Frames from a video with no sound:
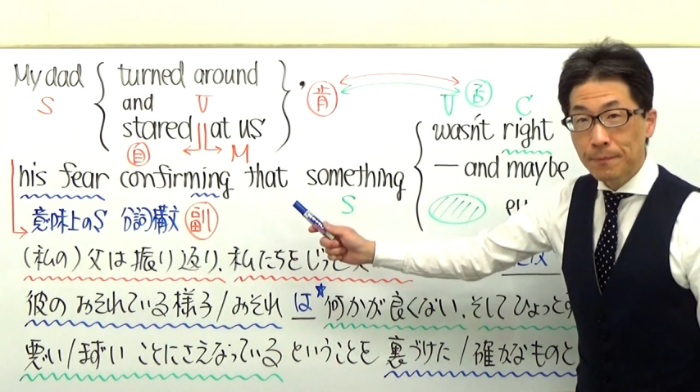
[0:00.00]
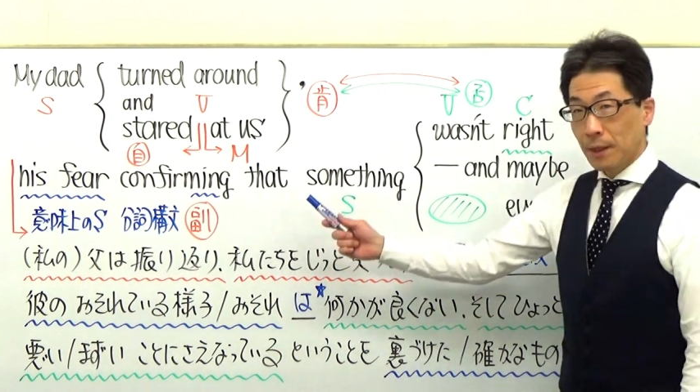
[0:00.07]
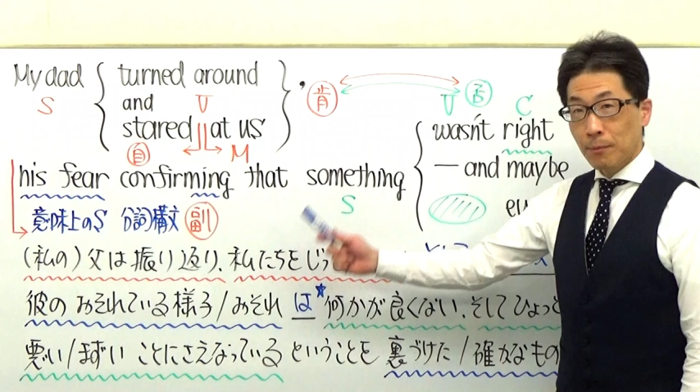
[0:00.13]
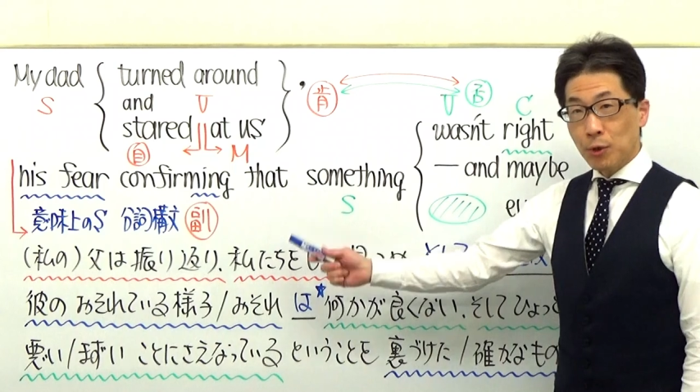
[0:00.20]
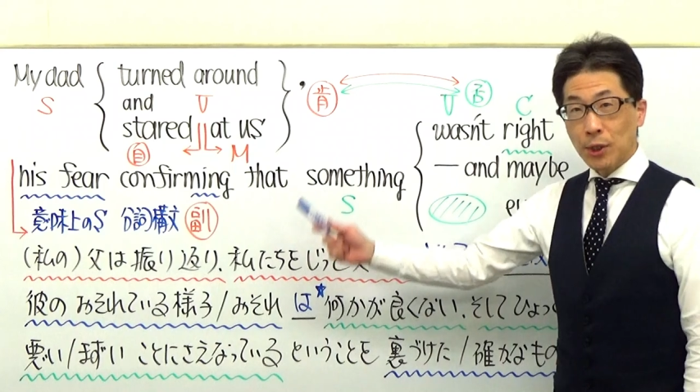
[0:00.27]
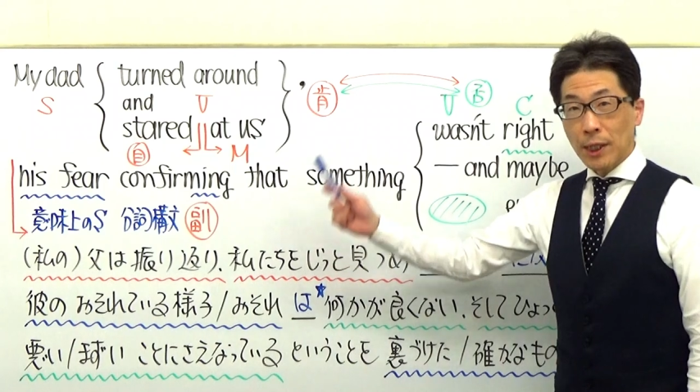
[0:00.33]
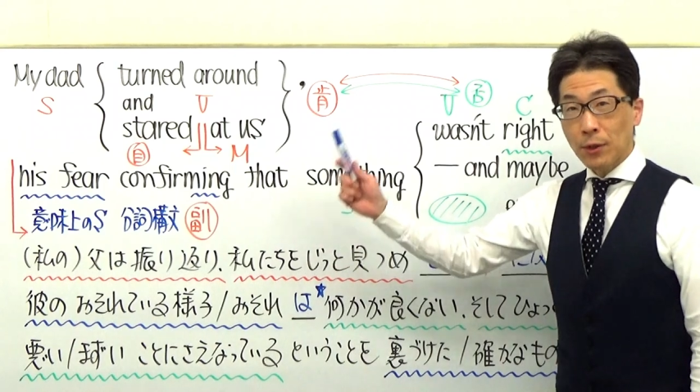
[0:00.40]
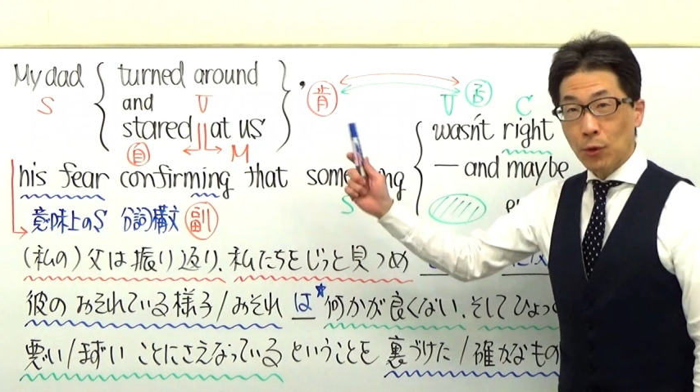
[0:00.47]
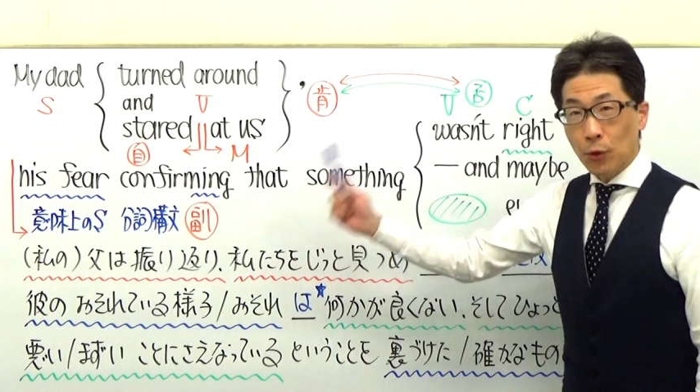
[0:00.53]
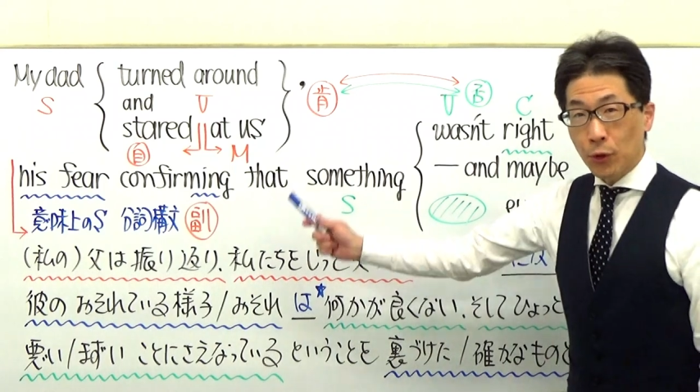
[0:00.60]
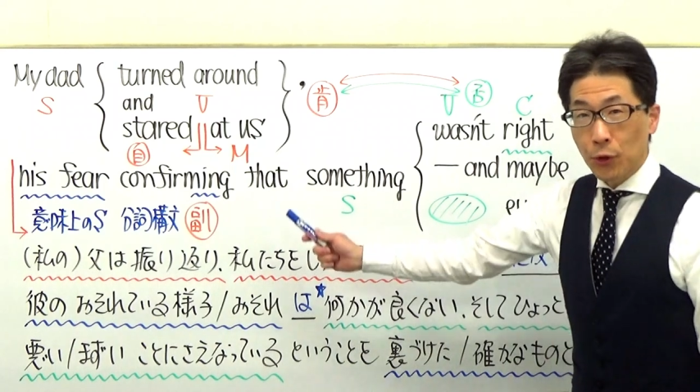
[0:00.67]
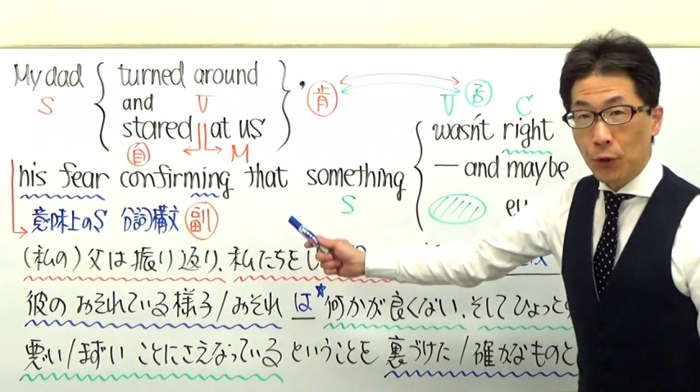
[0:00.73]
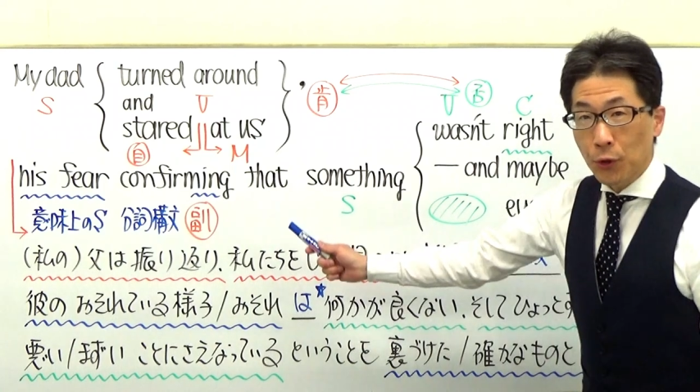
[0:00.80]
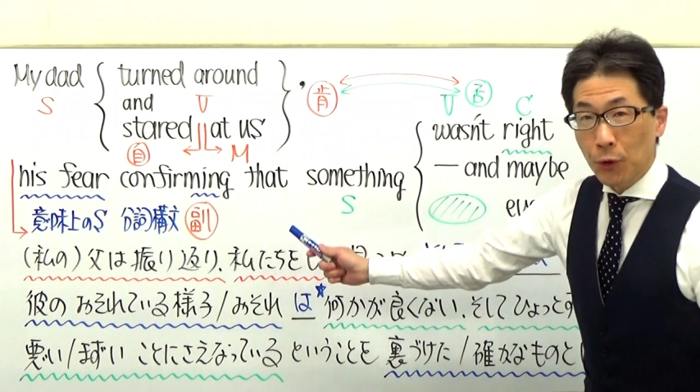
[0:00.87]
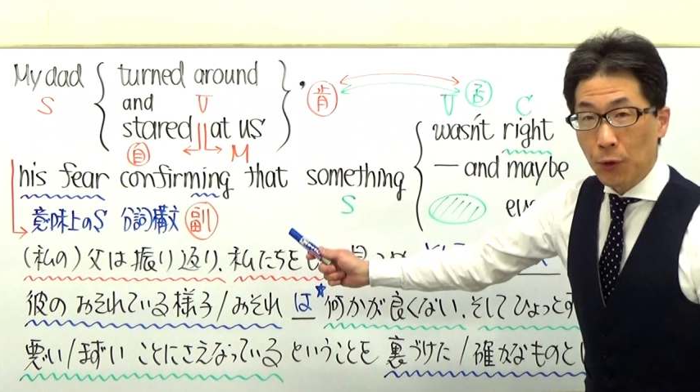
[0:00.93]
もしくはと
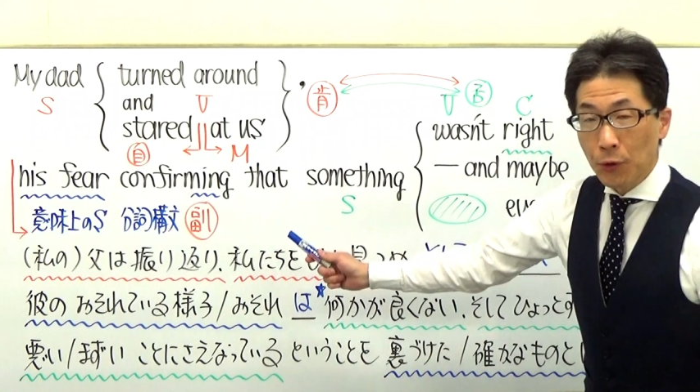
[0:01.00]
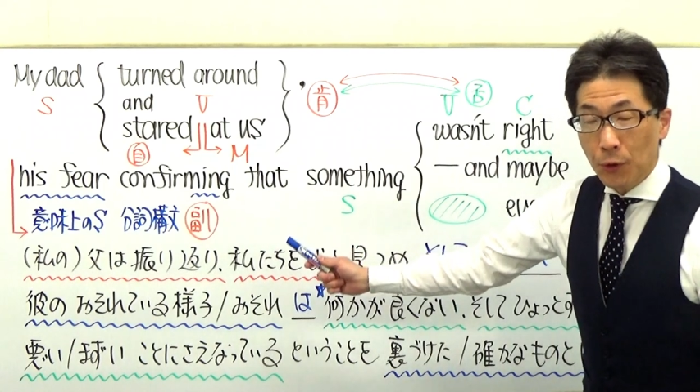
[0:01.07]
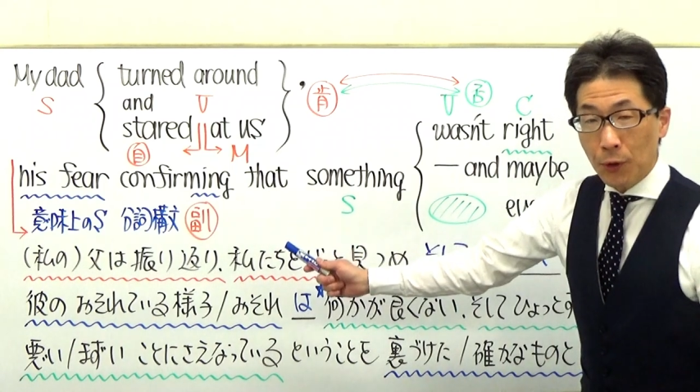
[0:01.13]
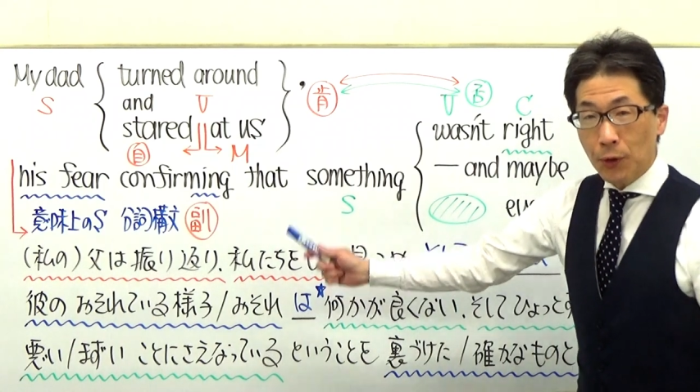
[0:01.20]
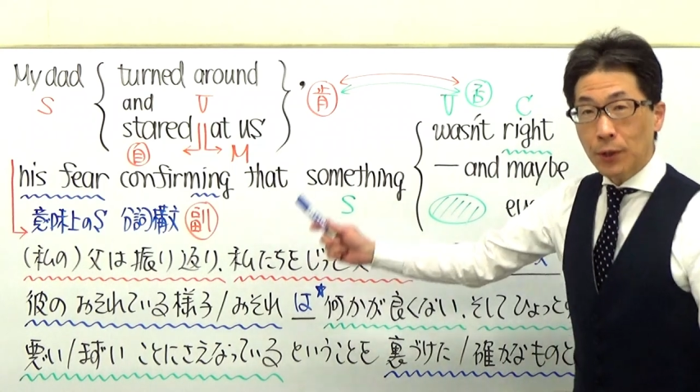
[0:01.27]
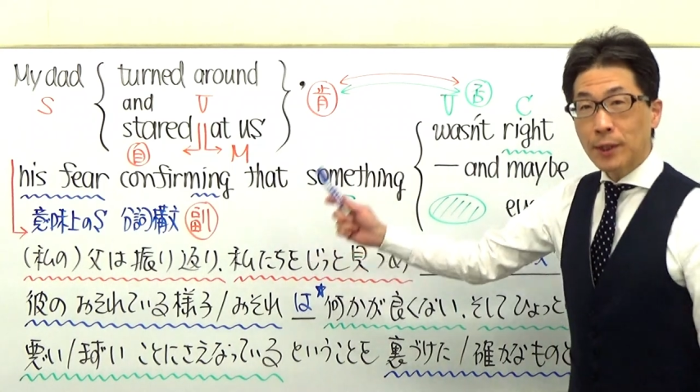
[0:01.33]
いうことを